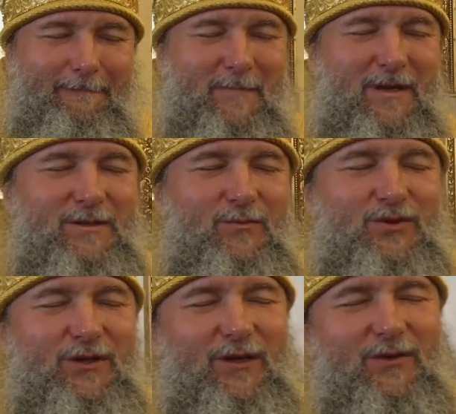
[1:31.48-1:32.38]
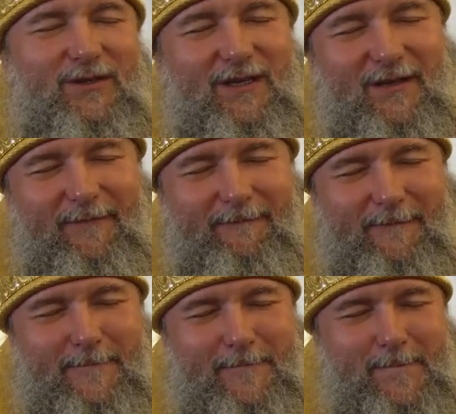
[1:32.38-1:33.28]
Каждому человеку это,
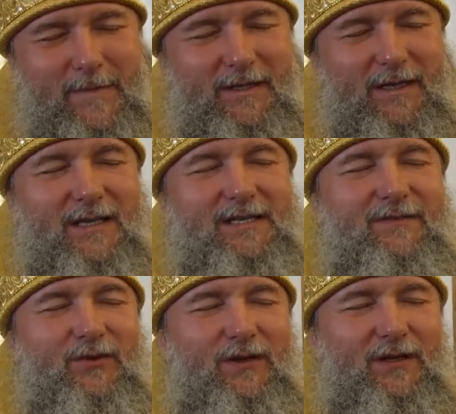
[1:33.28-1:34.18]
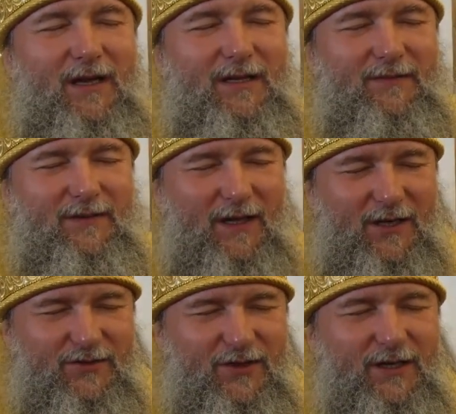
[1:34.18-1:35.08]
это индивиду, для, этого, для
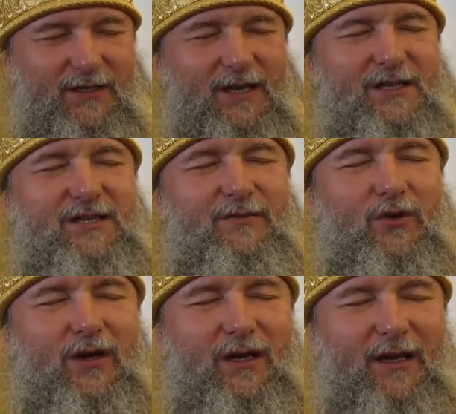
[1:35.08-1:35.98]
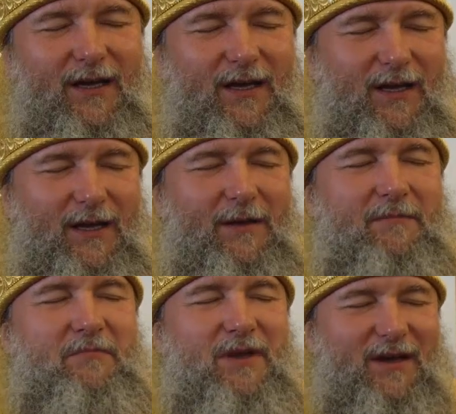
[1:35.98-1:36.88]
каждого человека это индивидуальная
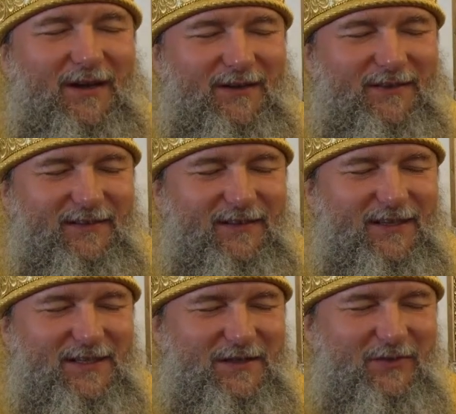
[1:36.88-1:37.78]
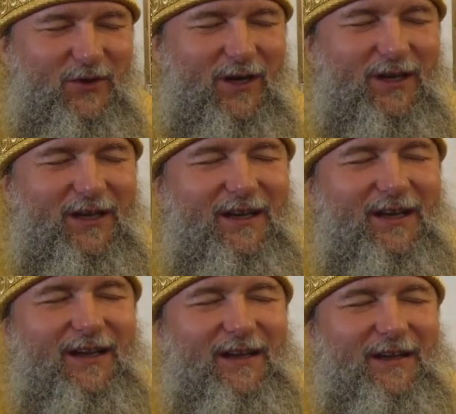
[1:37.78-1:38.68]
мера, индивидуальный
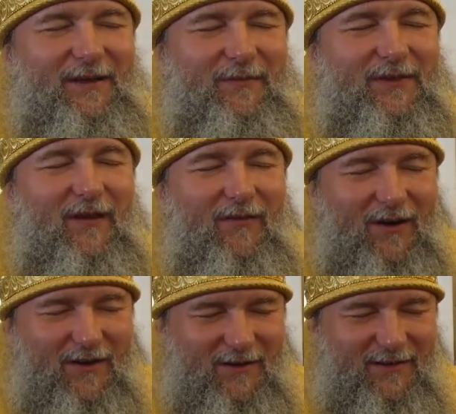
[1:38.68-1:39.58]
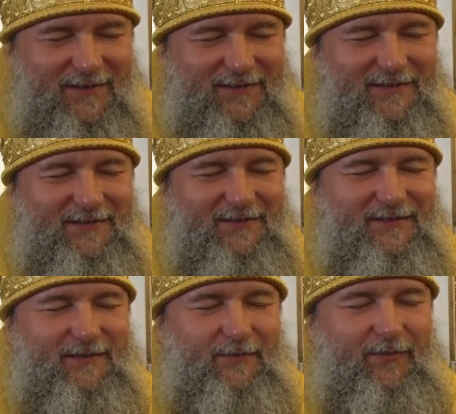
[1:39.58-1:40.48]
товар,
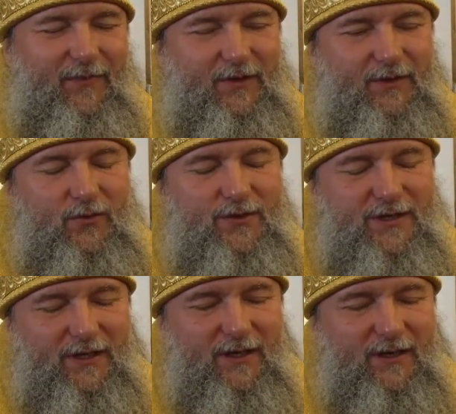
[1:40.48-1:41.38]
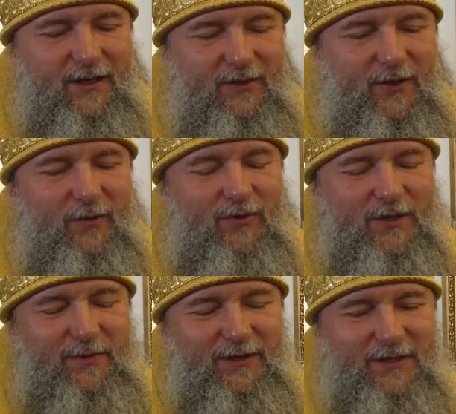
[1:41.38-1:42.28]
то дело, которое
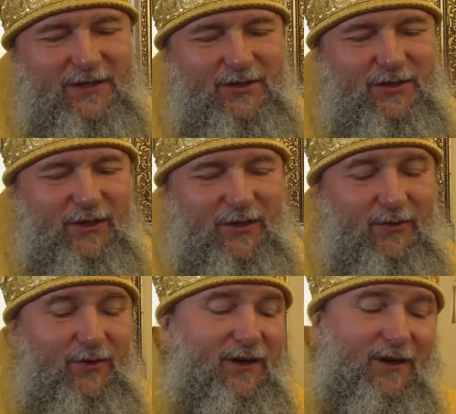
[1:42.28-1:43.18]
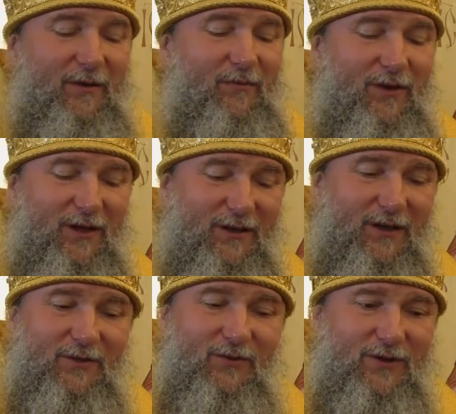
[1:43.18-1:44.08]
будет приносить человеку
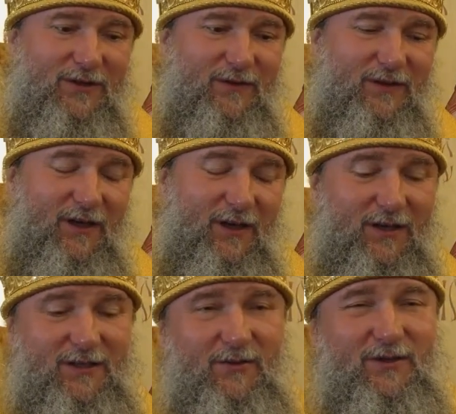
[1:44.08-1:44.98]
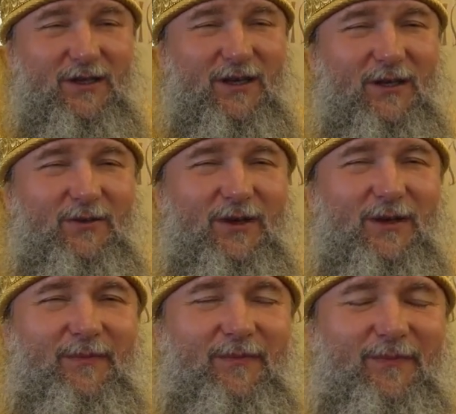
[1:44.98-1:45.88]
благодать Духа Святаго. Есть люди, для которых